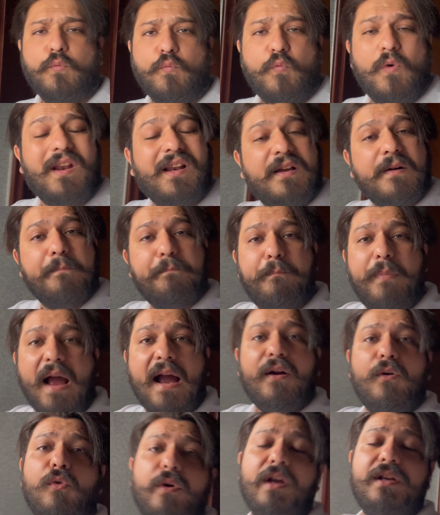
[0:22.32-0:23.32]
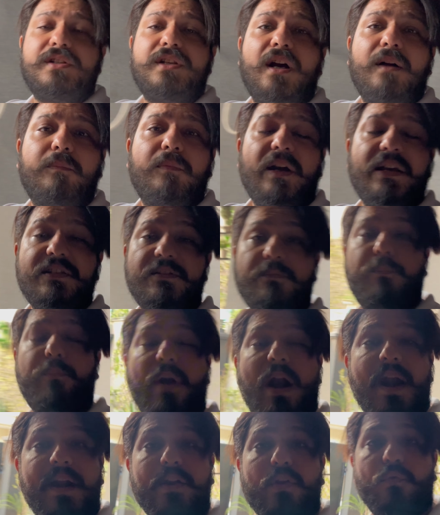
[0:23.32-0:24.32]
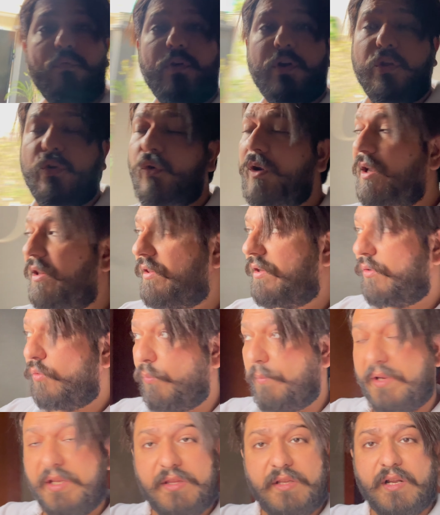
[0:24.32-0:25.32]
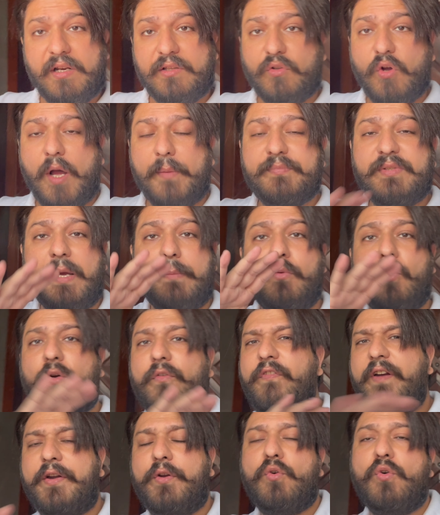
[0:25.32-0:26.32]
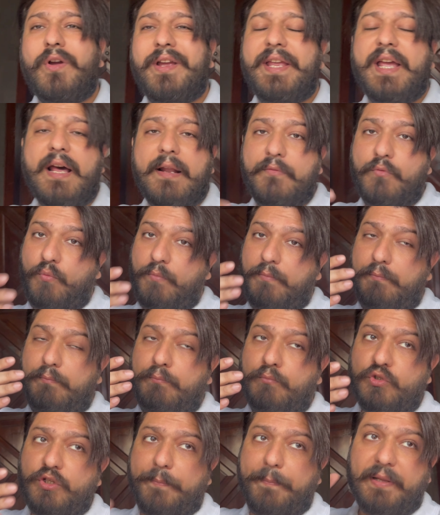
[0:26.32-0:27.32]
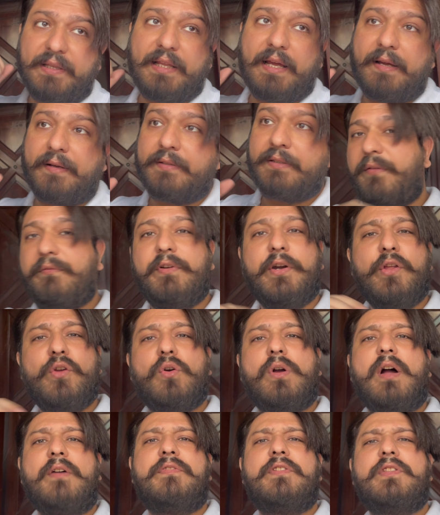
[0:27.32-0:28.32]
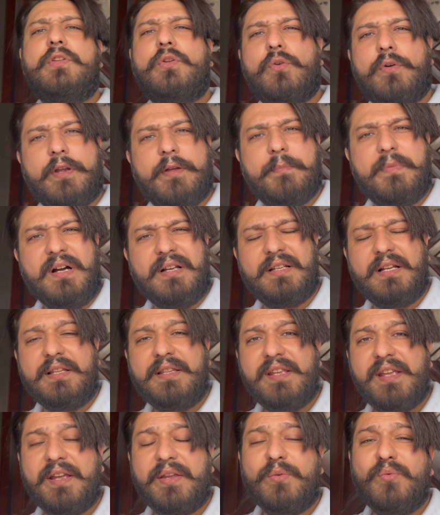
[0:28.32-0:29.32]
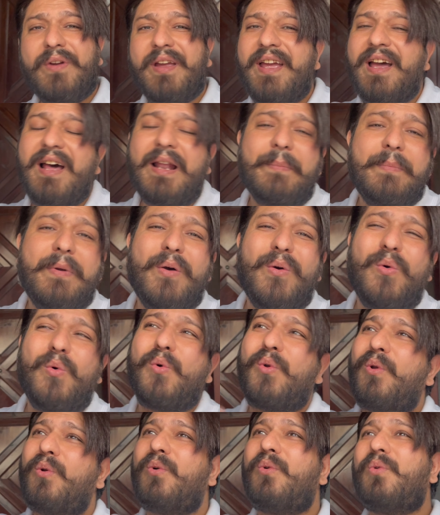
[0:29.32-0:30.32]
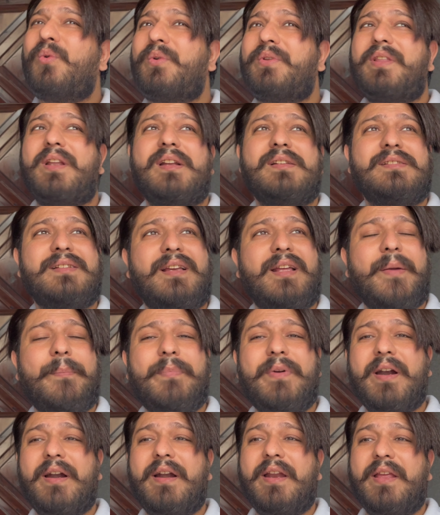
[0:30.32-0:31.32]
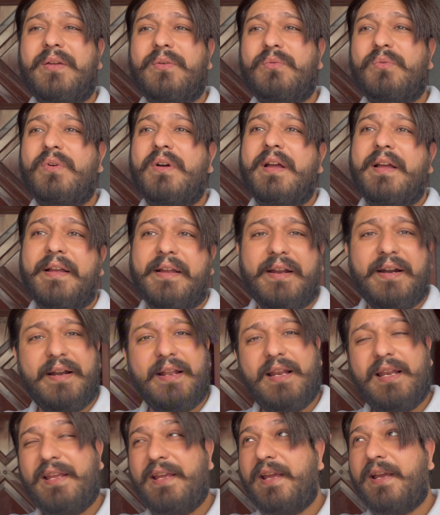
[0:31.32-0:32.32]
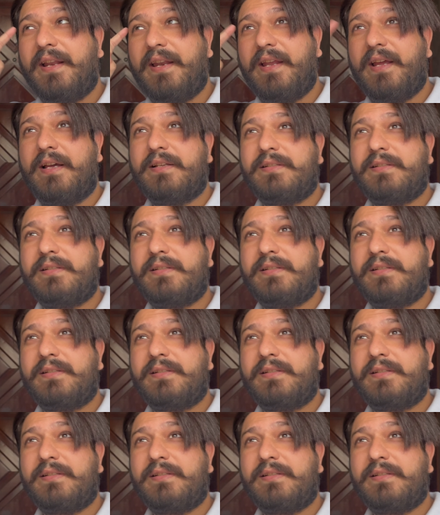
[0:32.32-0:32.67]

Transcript: वेलकम बैक हो गया जी आपका इस ब्रांड न्यू वीडियो के अंदर उम्मीद करता हूँ आप सब लोग फिट होंगे यार मुझे पता है ये वीडियो काफ़ी दिनों के बाद आती है क्योंकि यार मैं और लोगों की तरह स्क्रिप्टेड नहीं हूँ कि डेली एक नया